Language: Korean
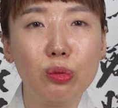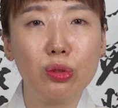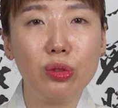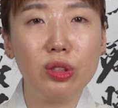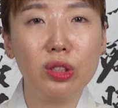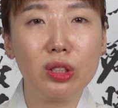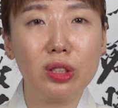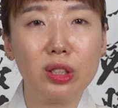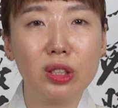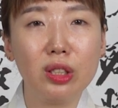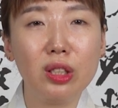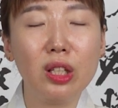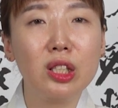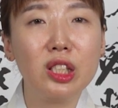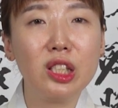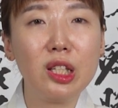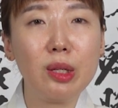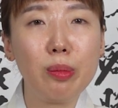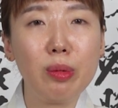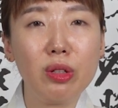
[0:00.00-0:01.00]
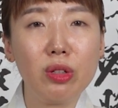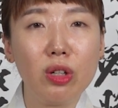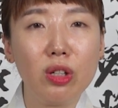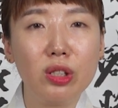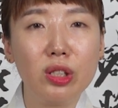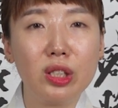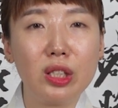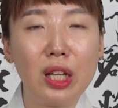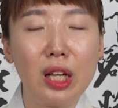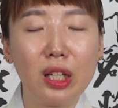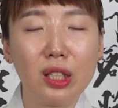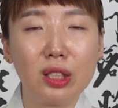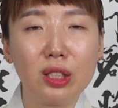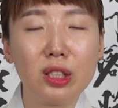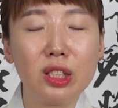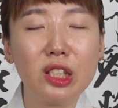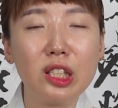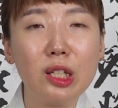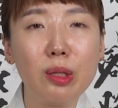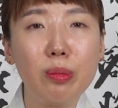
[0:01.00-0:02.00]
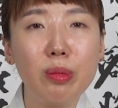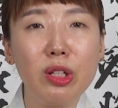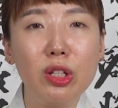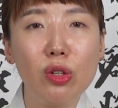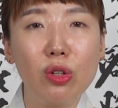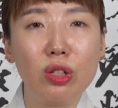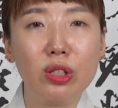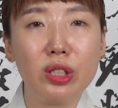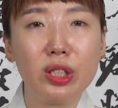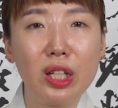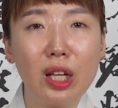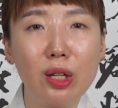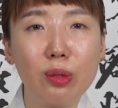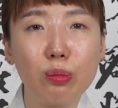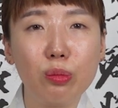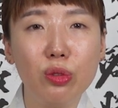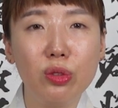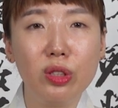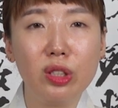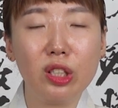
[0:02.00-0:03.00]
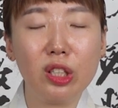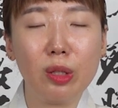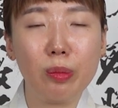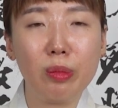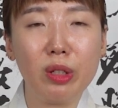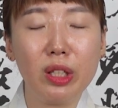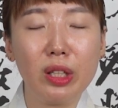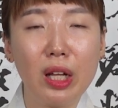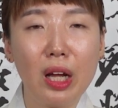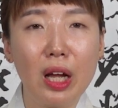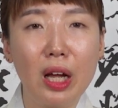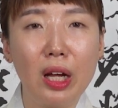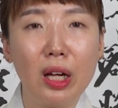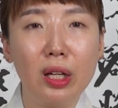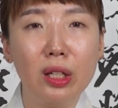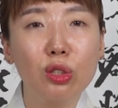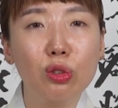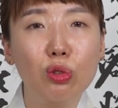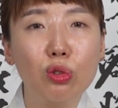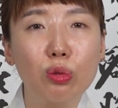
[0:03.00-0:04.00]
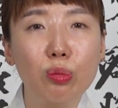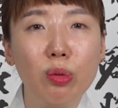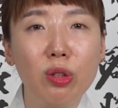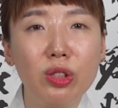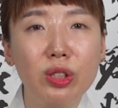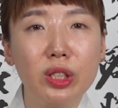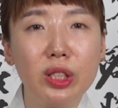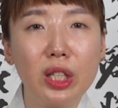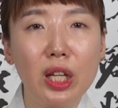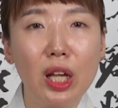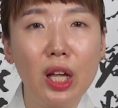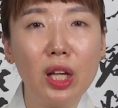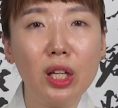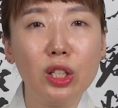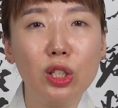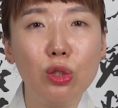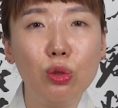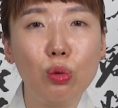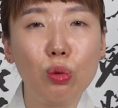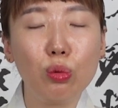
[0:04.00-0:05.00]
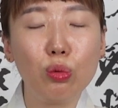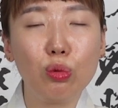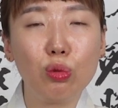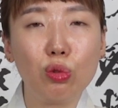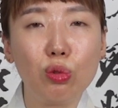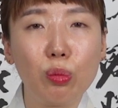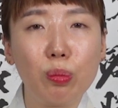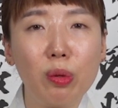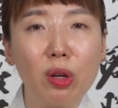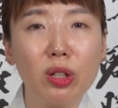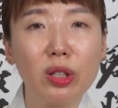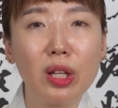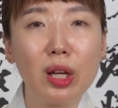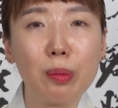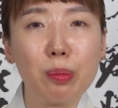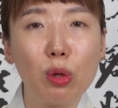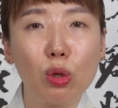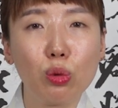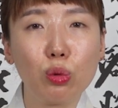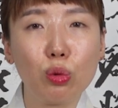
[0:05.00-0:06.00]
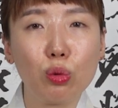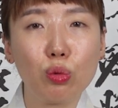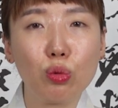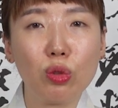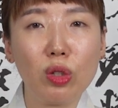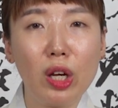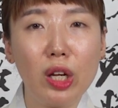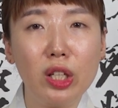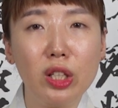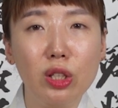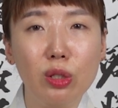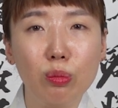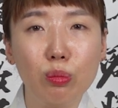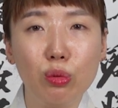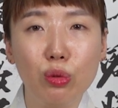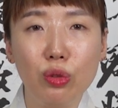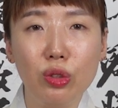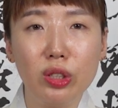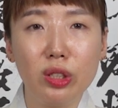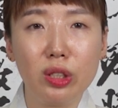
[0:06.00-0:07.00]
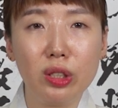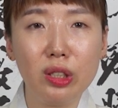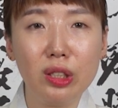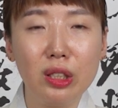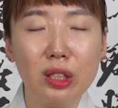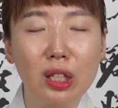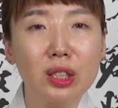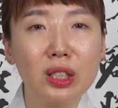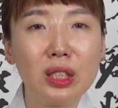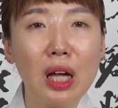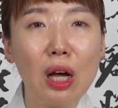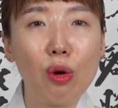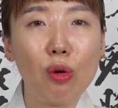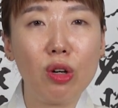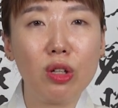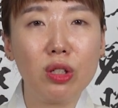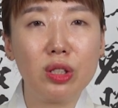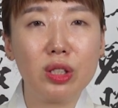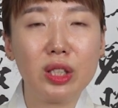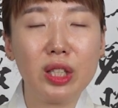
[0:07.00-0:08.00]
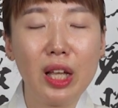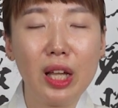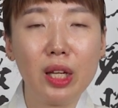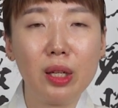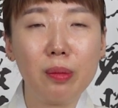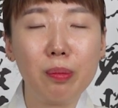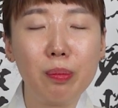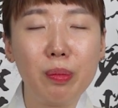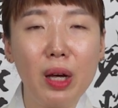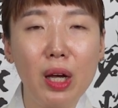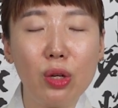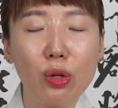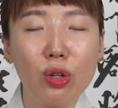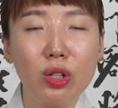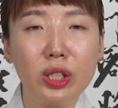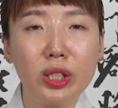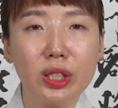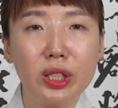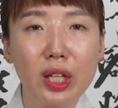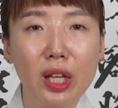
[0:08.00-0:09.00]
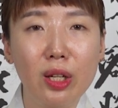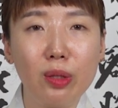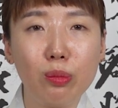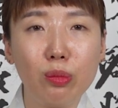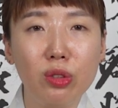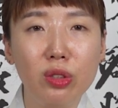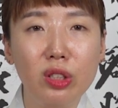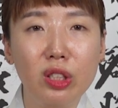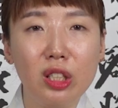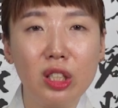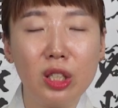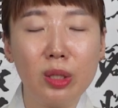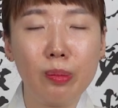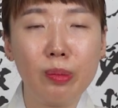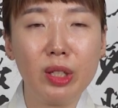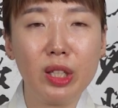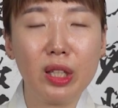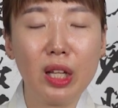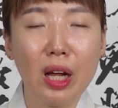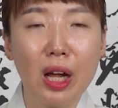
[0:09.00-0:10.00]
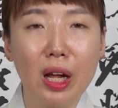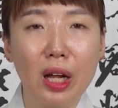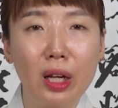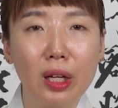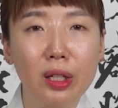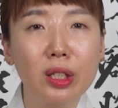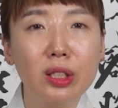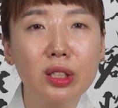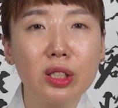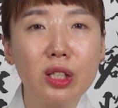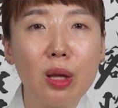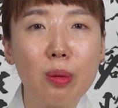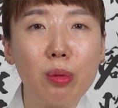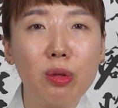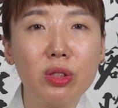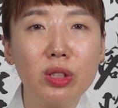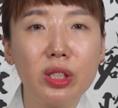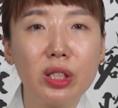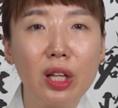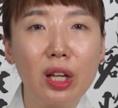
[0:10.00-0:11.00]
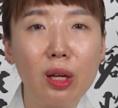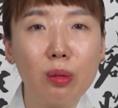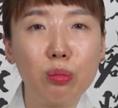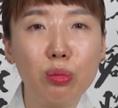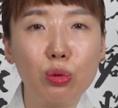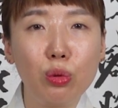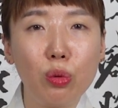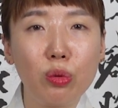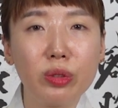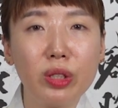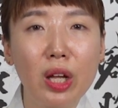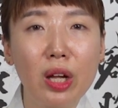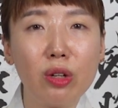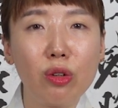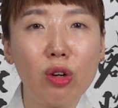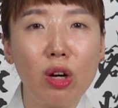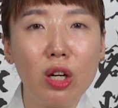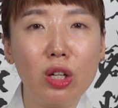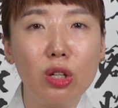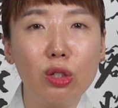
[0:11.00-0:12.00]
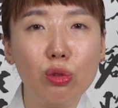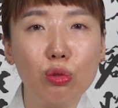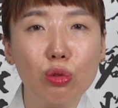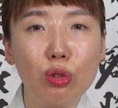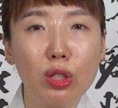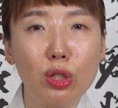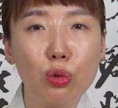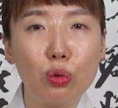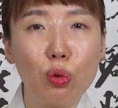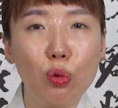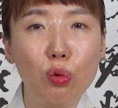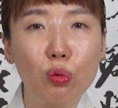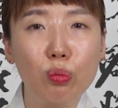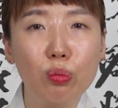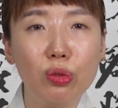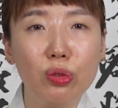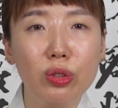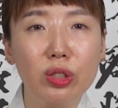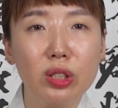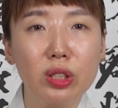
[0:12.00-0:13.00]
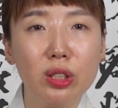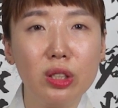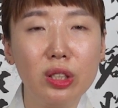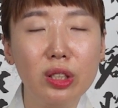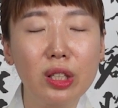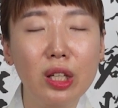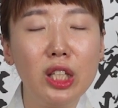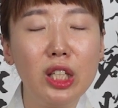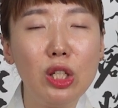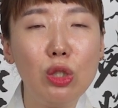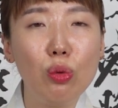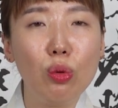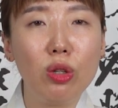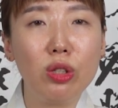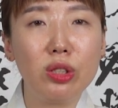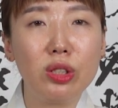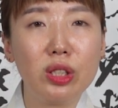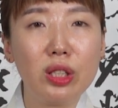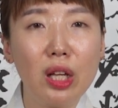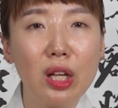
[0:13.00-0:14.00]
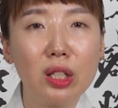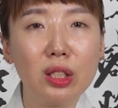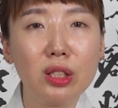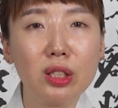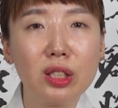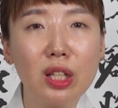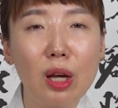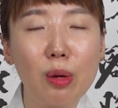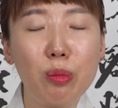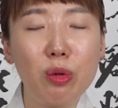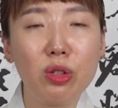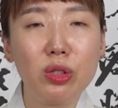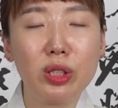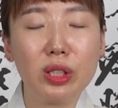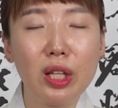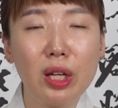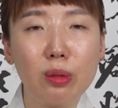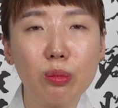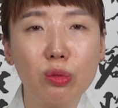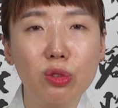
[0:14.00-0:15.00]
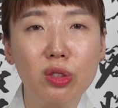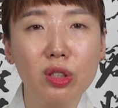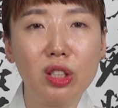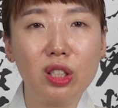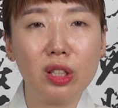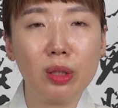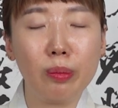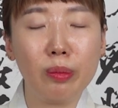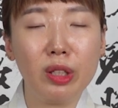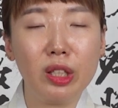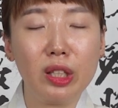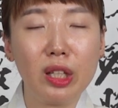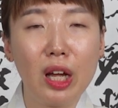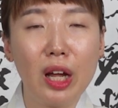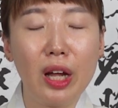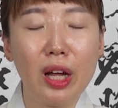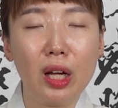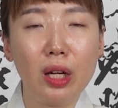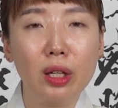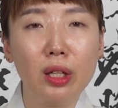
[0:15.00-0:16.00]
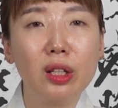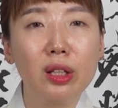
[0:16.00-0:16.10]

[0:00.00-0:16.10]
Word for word: 분들은 11월생, 12월생 분들입니다. 두 번째, 이동수, 변화 병동수가 있는 분들은 4월생, 8월생 분들입니다. 세 번째, 부동산 관련 운이 좋은 분들은 2월생, 3월생 분들입니다.